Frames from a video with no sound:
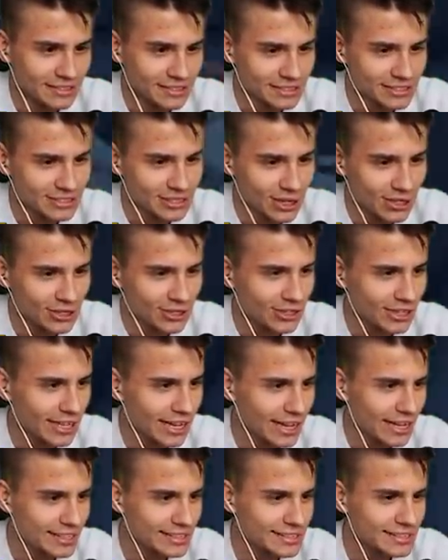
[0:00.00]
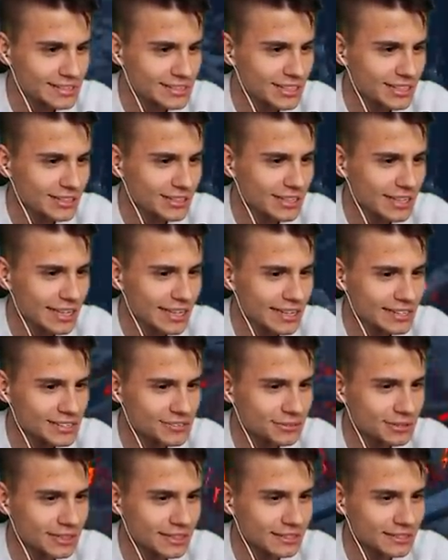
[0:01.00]
Co to jest? Co to jest?
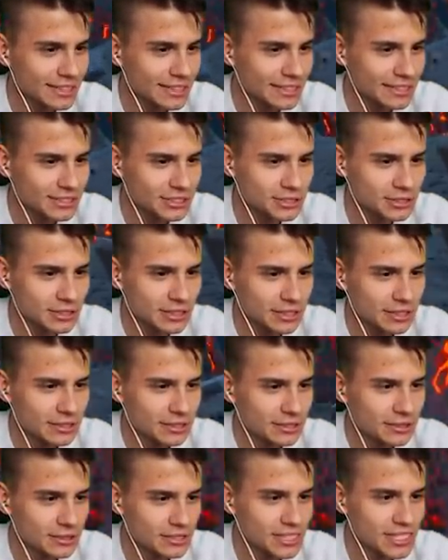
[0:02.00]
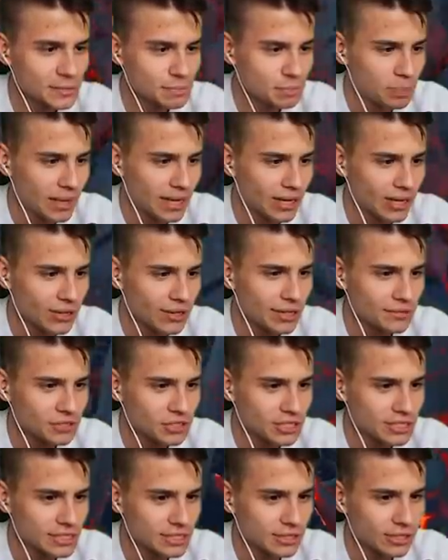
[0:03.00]
W ogóle to jakiś spalone
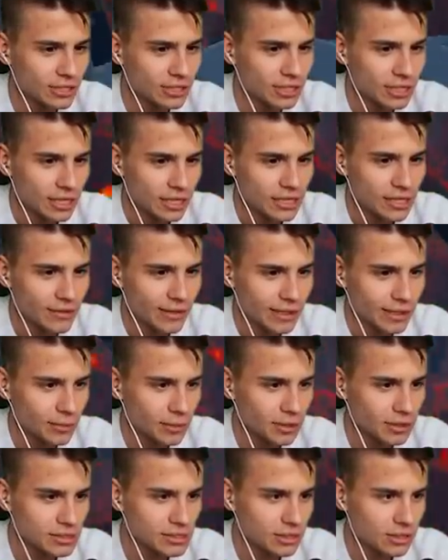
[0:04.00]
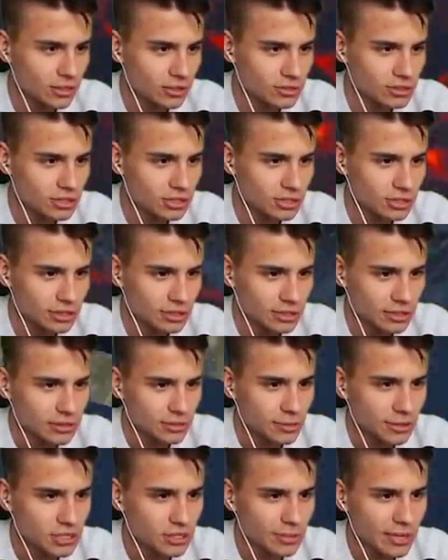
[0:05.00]
wszystko, nie wiadomo o co chodzi.
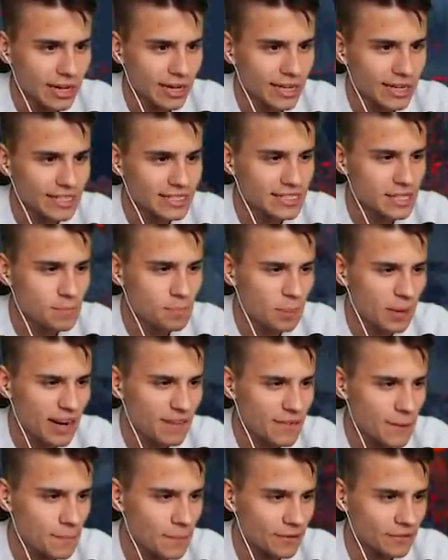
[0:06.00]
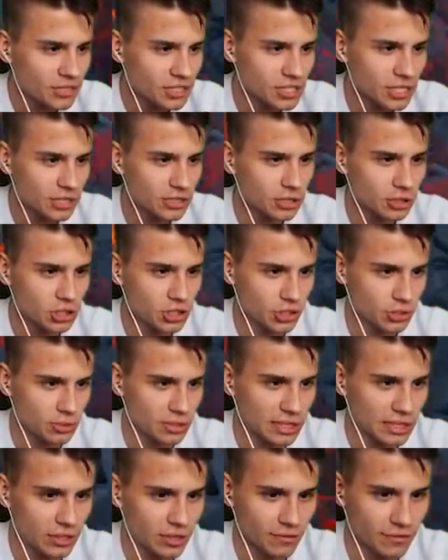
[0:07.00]
Zobaczymy, ale jestem prawie pewny, że ktoś się
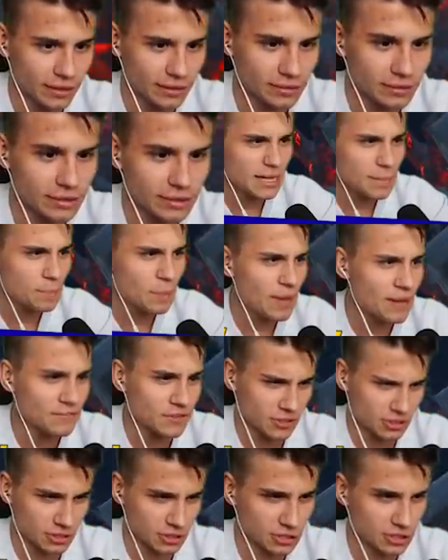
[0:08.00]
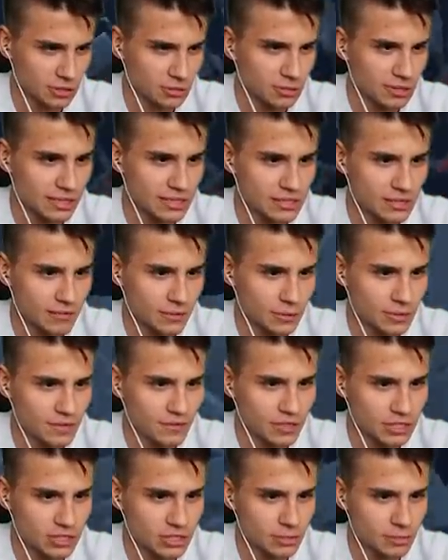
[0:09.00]
tutaj chowa. Na pewno ktoś się tutaj schował, nie
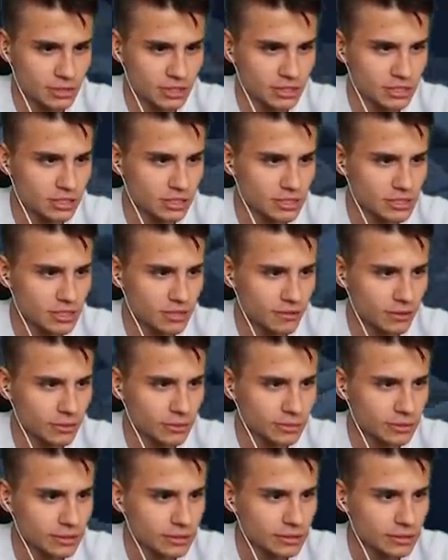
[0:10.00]
wierzę, żeby nikt się nie schował.